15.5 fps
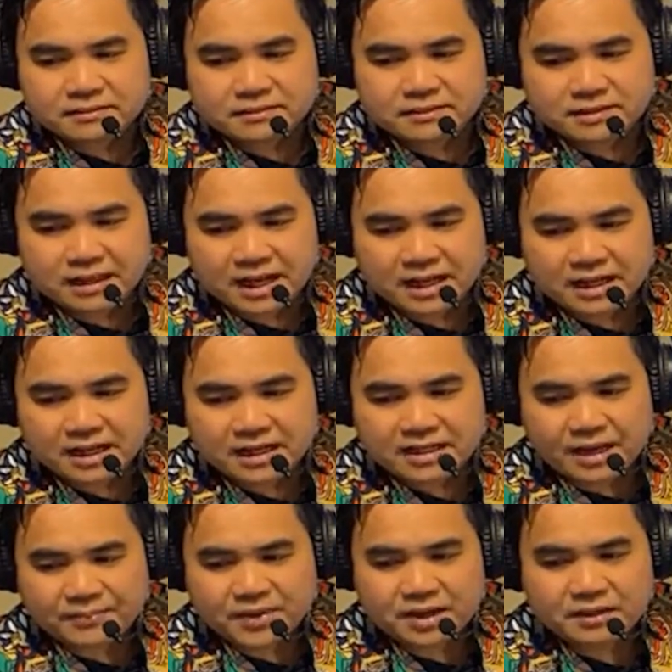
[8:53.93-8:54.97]
là lấy
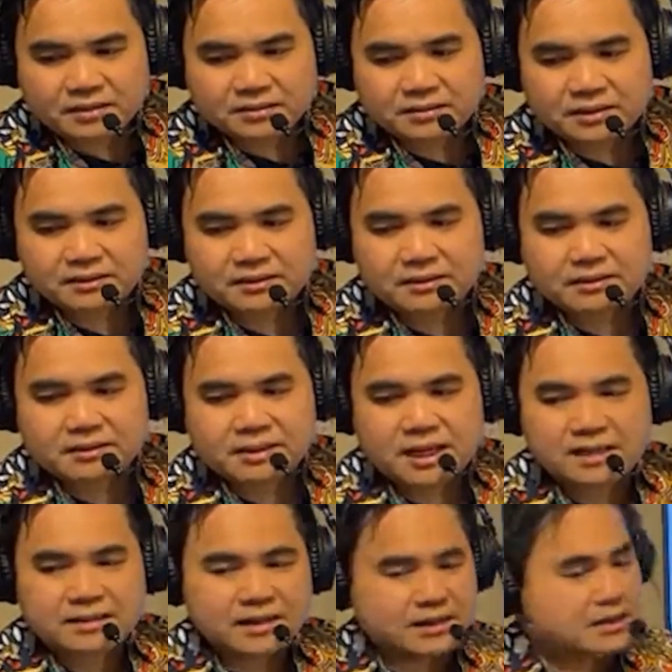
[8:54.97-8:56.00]
cảm hứng từ
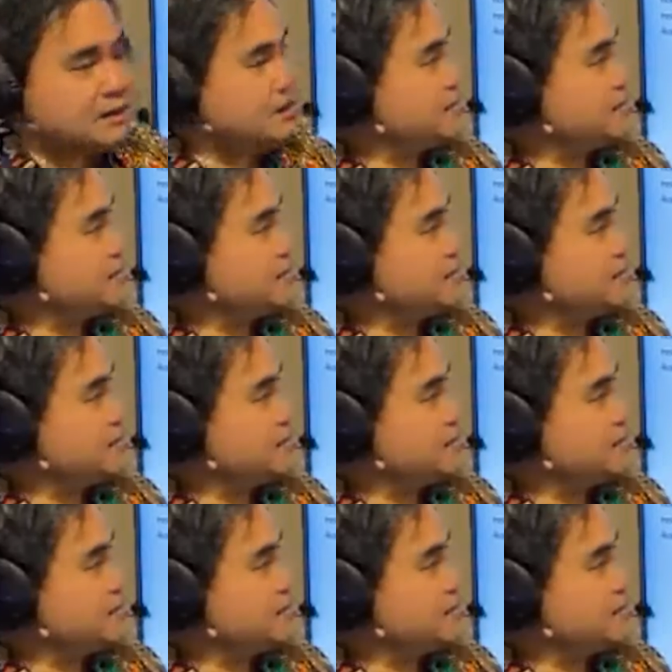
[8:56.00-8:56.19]
thế kỷ thứ